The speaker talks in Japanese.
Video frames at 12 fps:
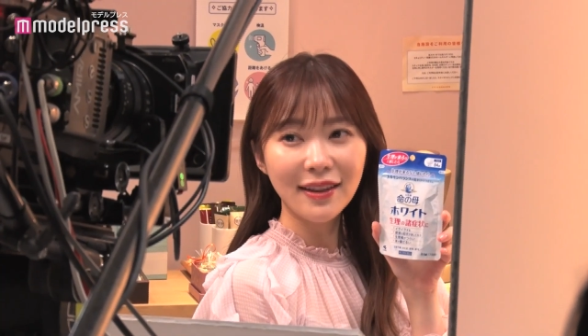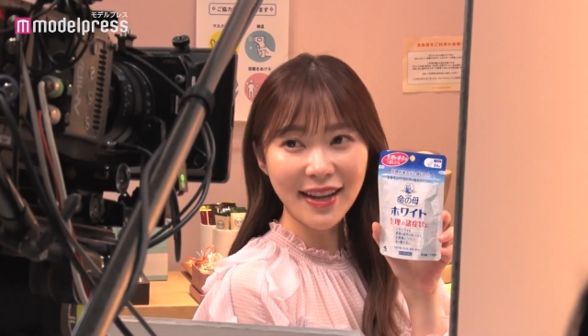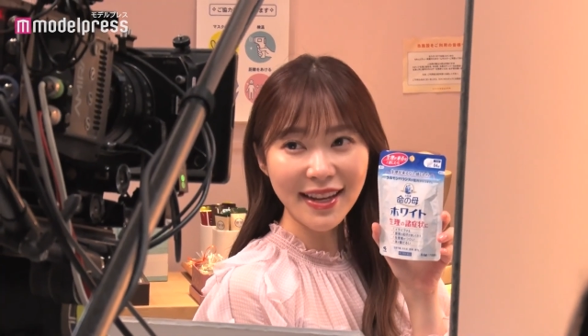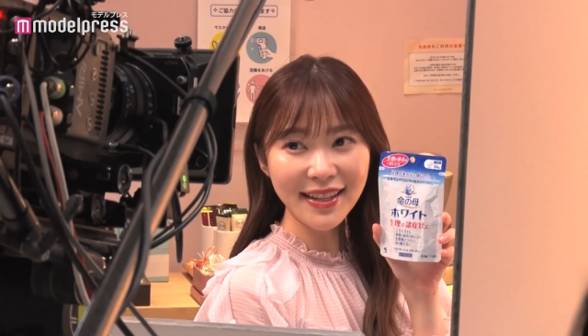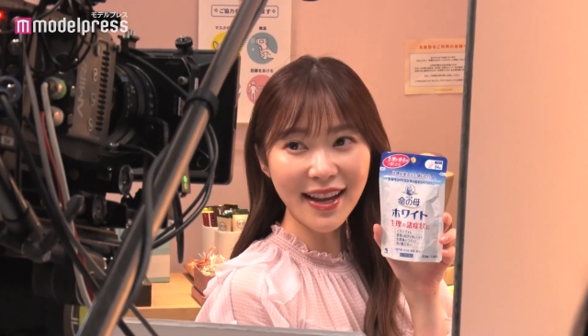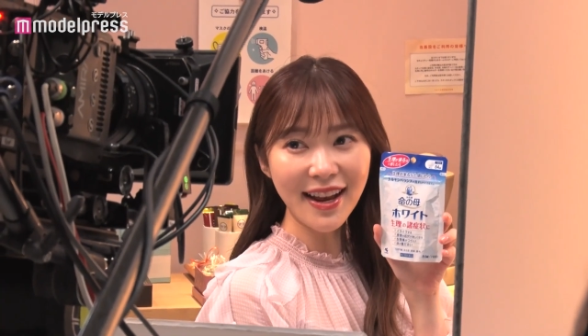
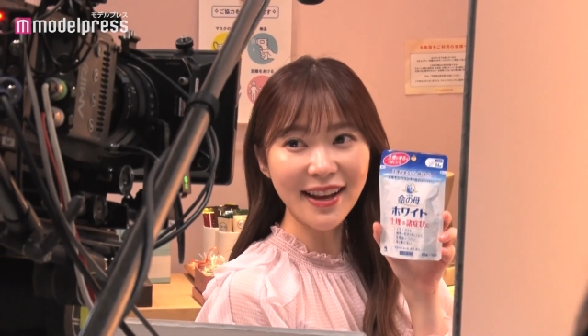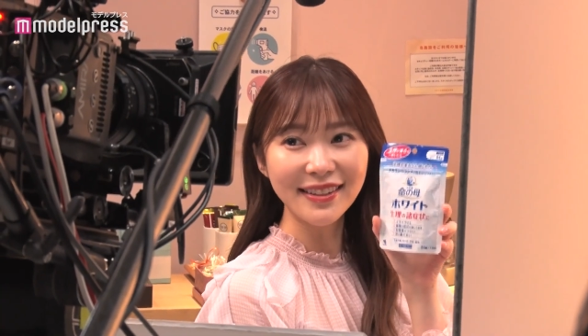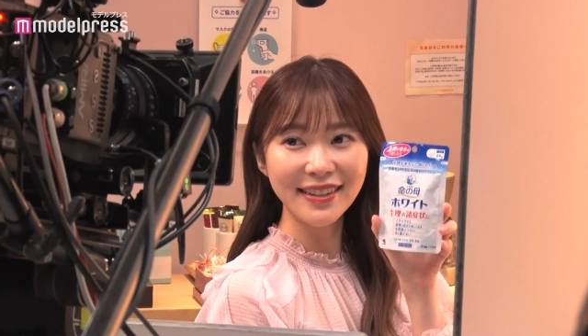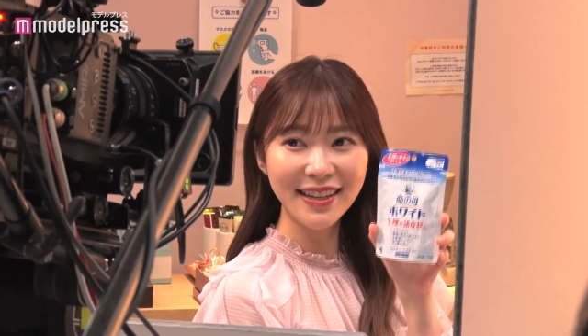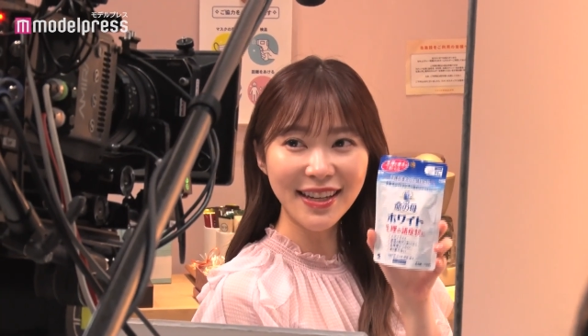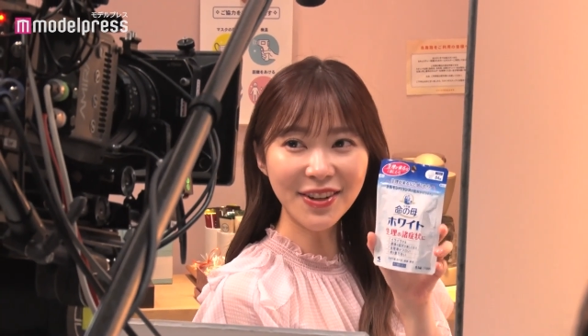だったら
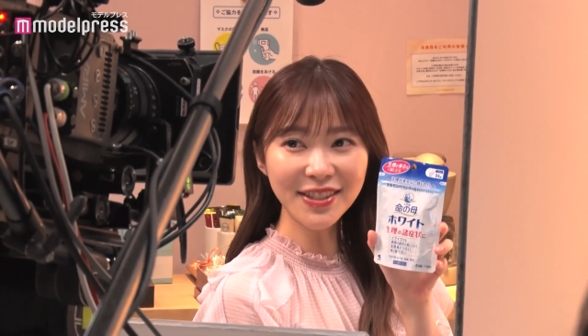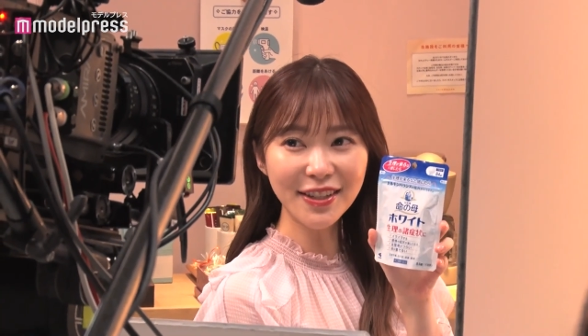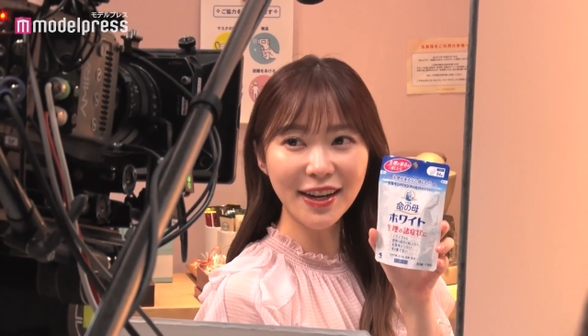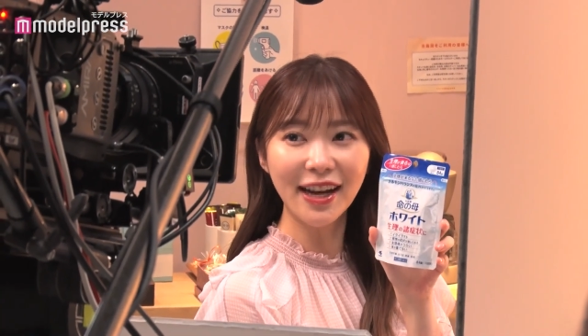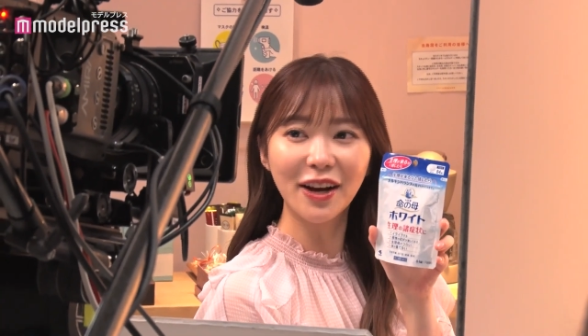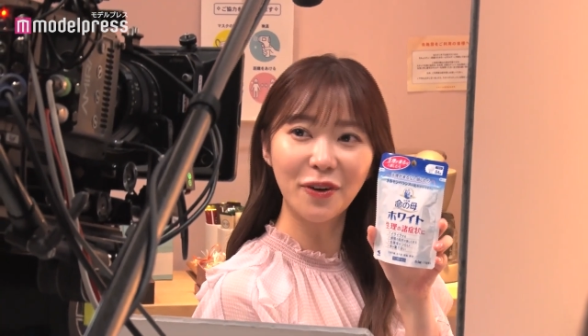命
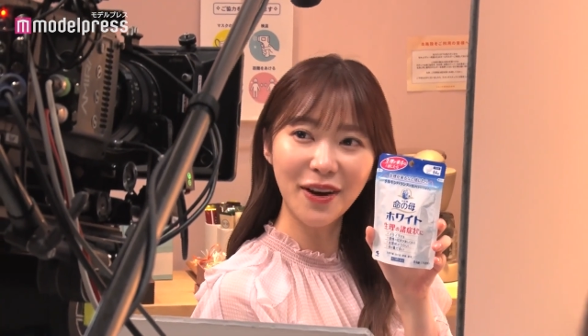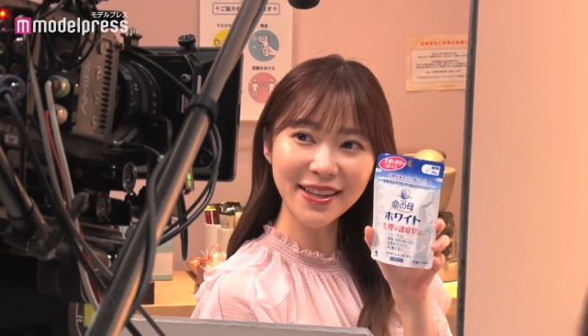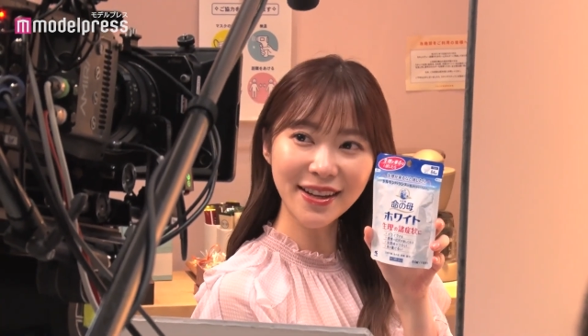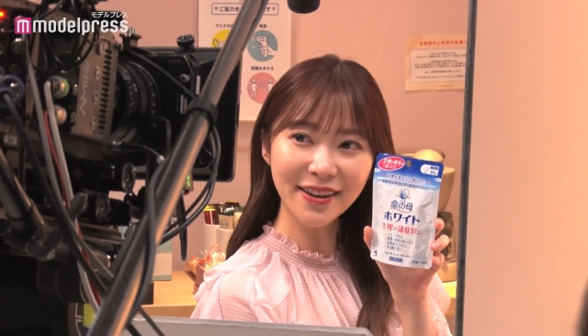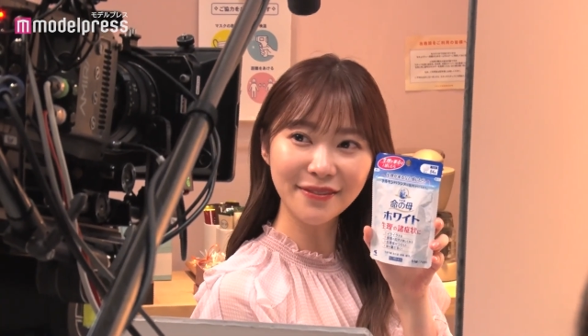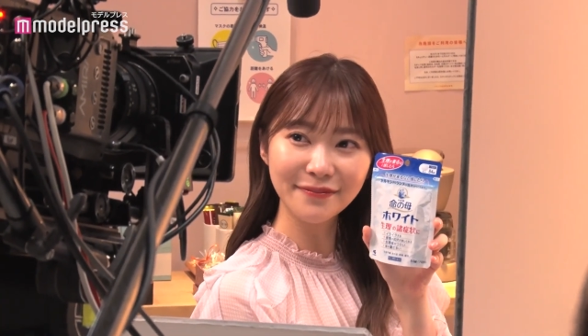の母
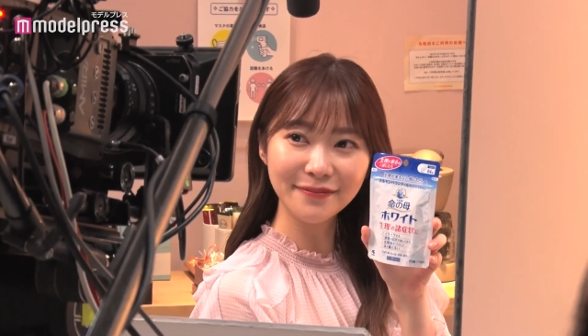ホワイト。